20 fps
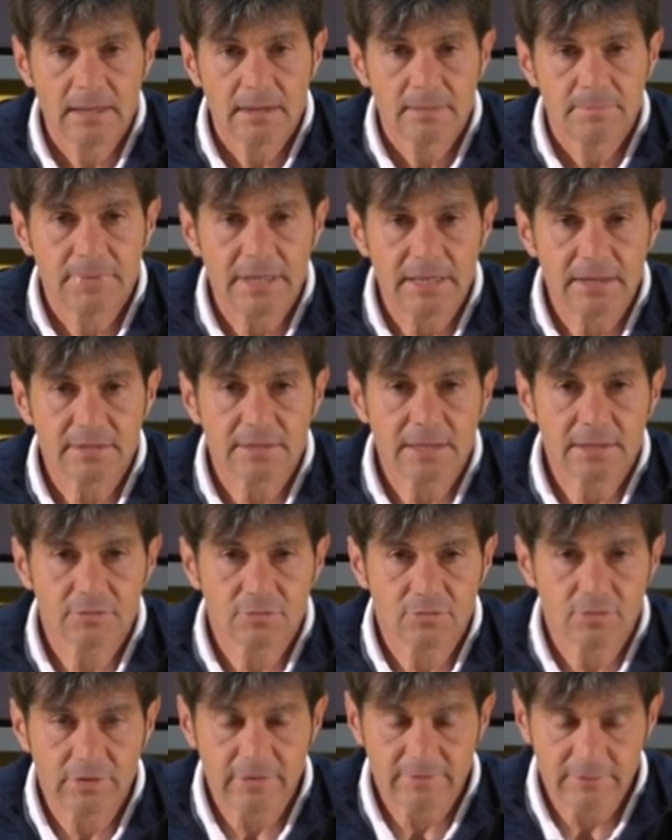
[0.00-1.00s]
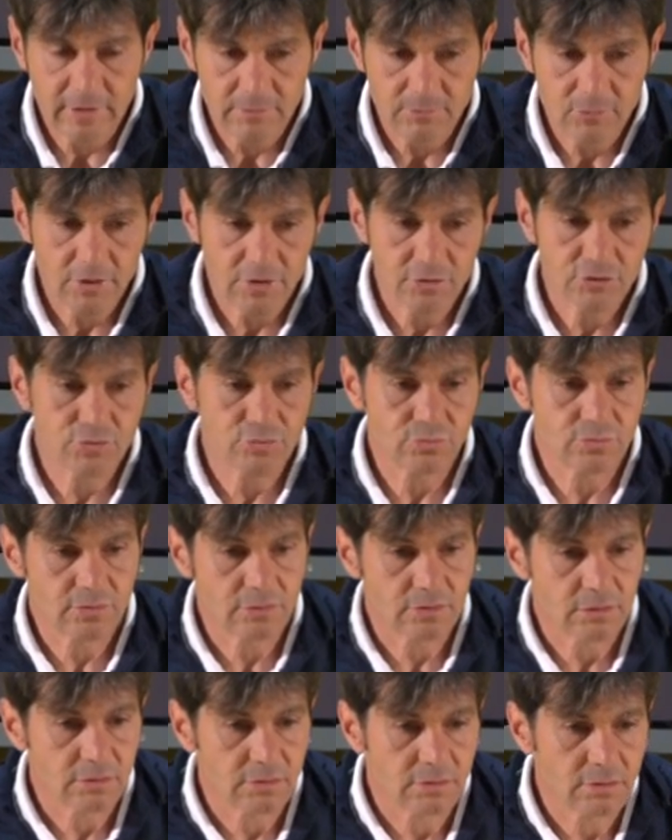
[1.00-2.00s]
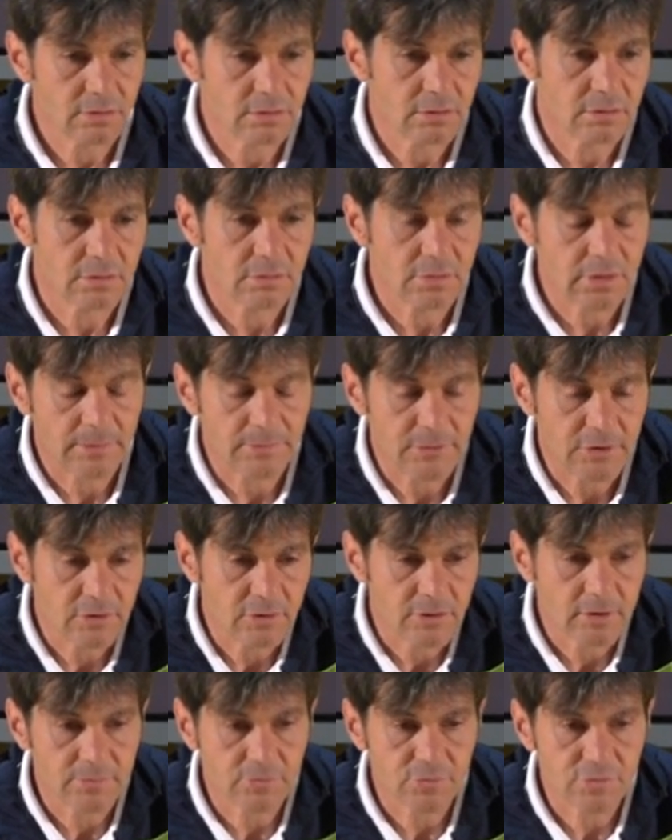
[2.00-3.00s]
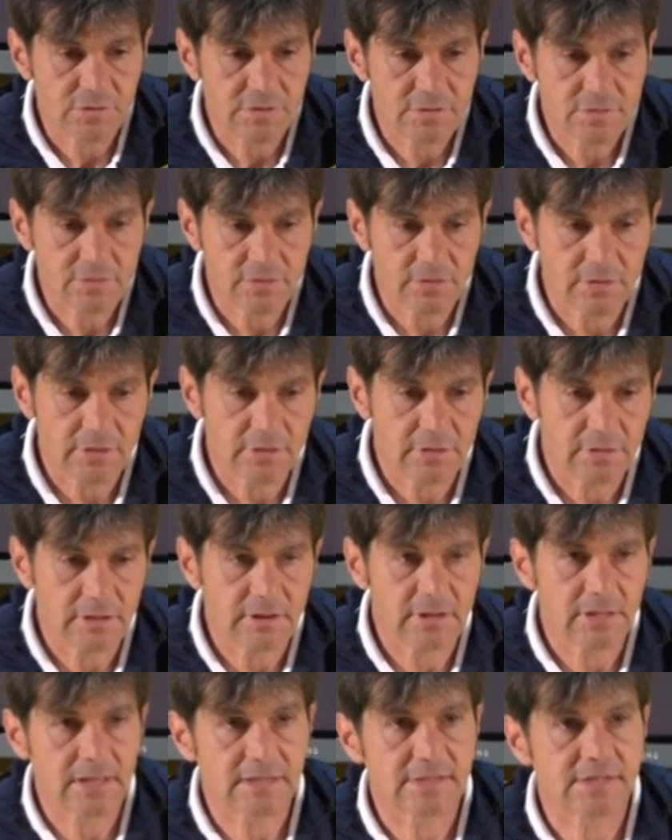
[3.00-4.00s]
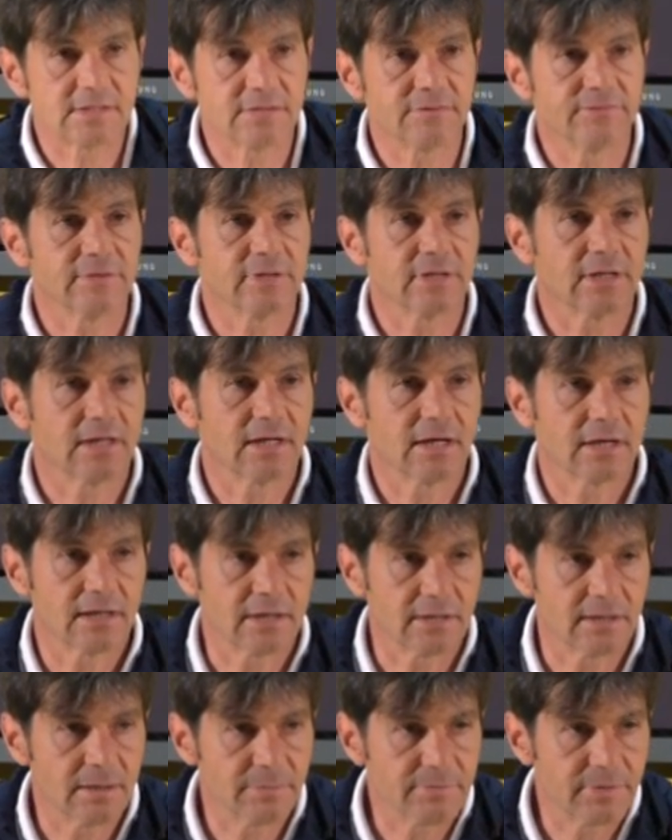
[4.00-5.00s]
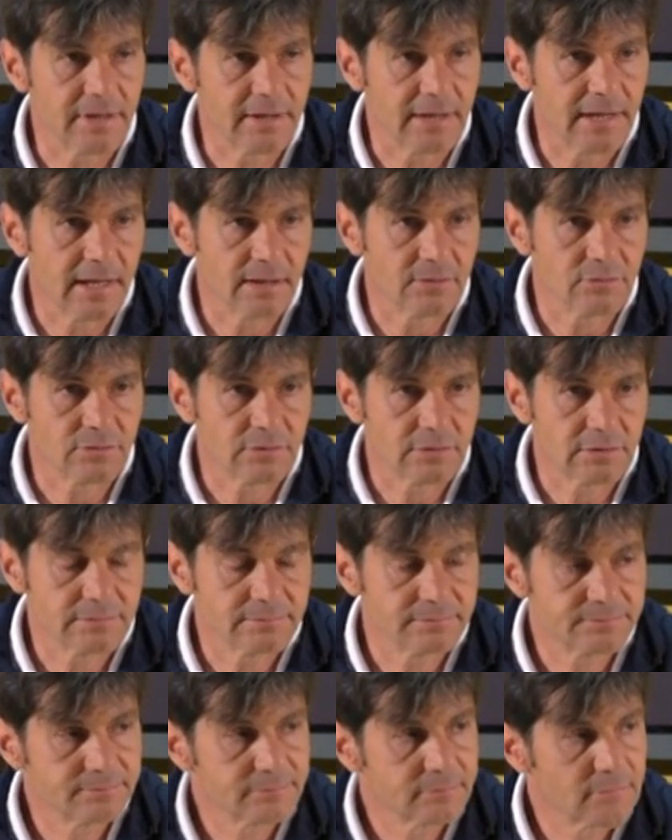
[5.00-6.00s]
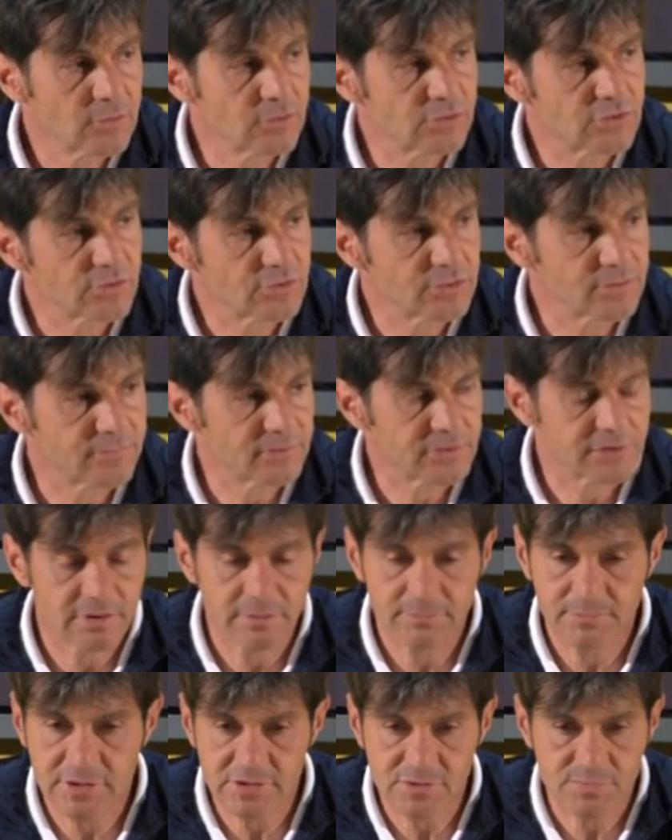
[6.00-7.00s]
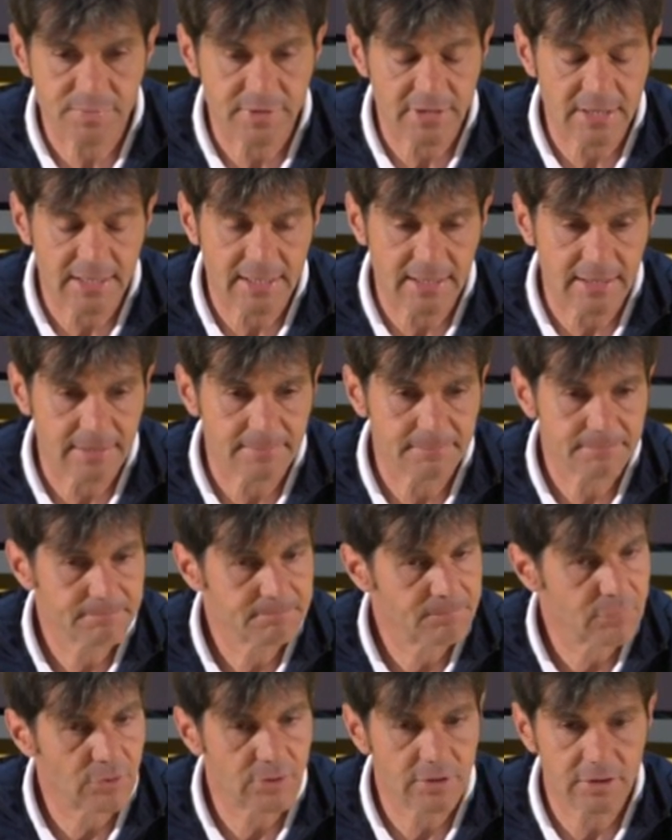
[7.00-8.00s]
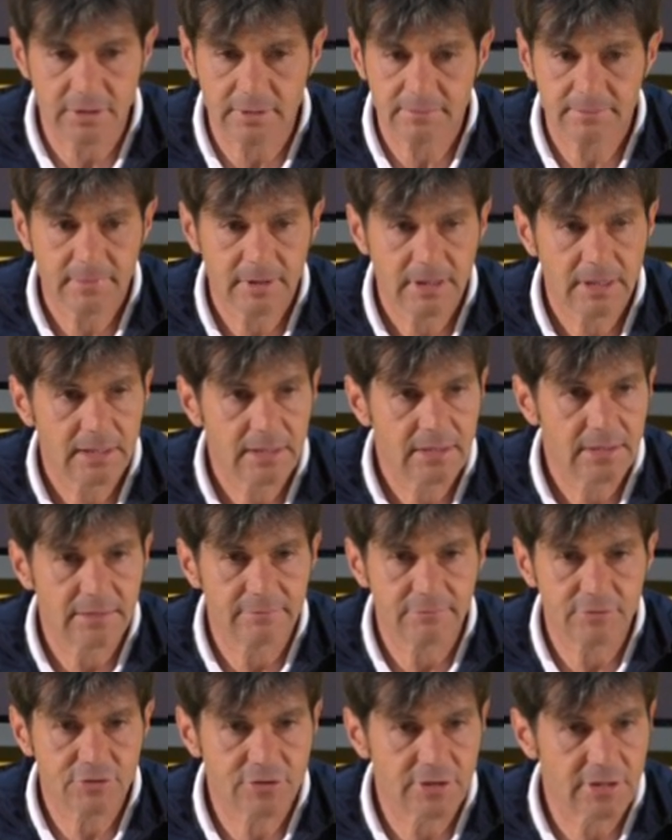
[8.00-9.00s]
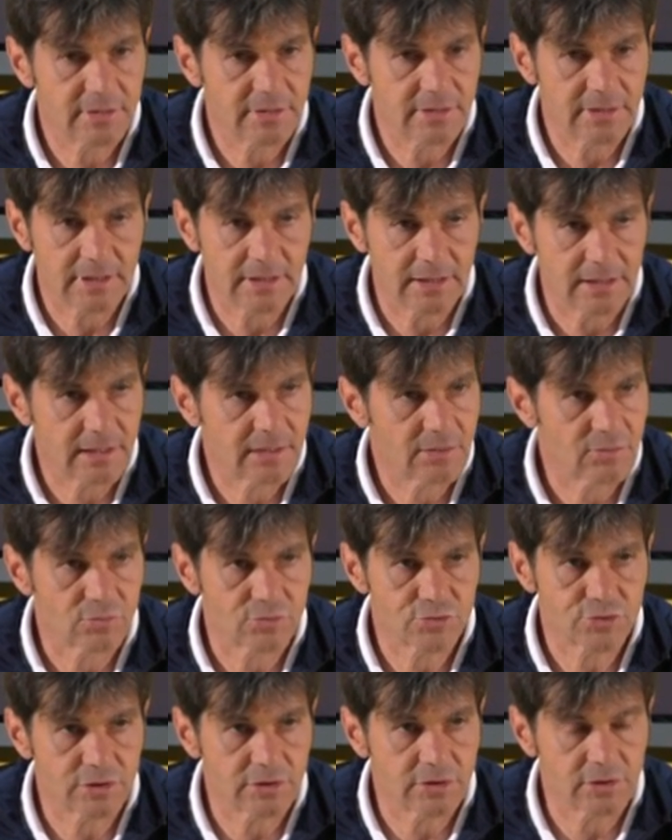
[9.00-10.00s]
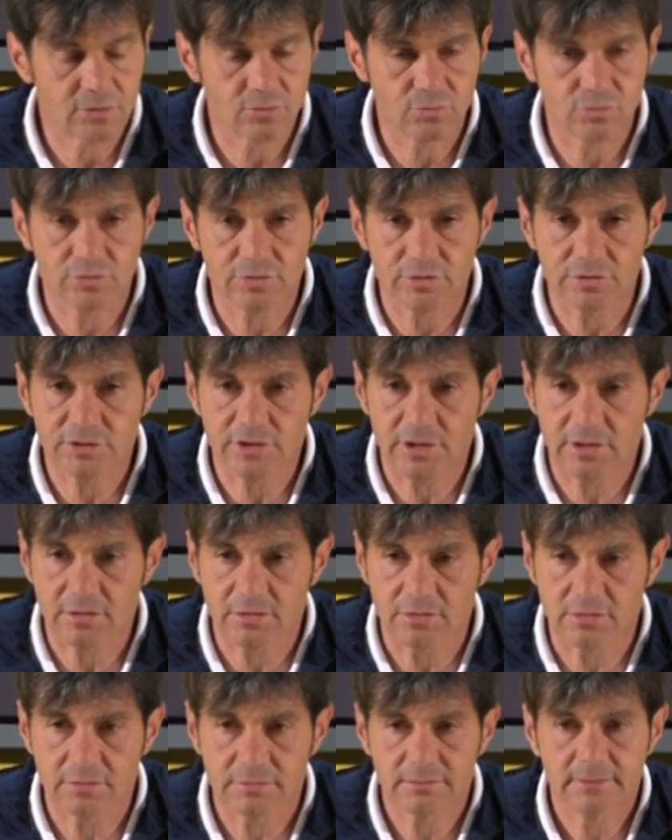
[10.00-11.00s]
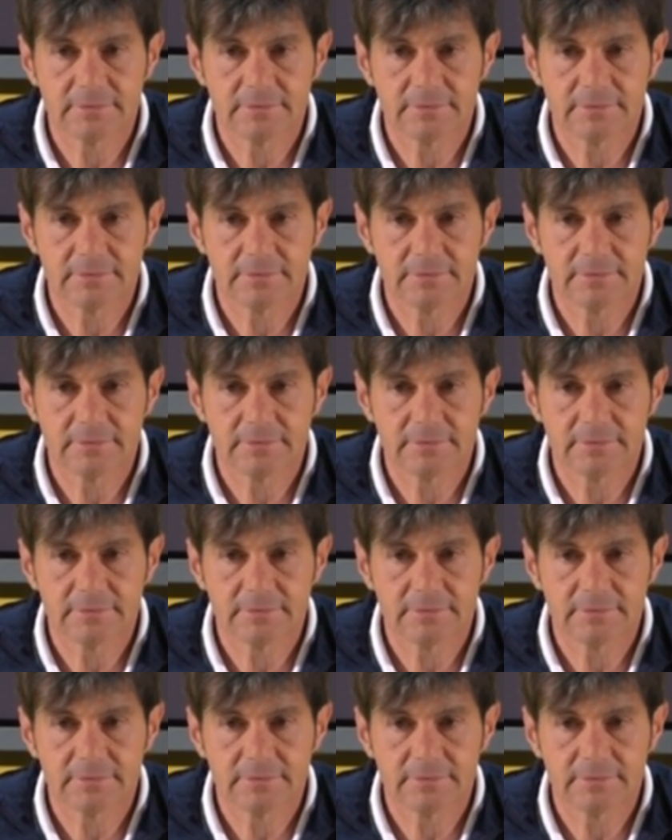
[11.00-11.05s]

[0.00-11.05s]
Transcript: Beh, intanto noi avevamo raggiunto la migliore posizione di classifica nella griglia play-out, questo ci faceva ben sperare, poi le vicende che conoscete tutti ci hanno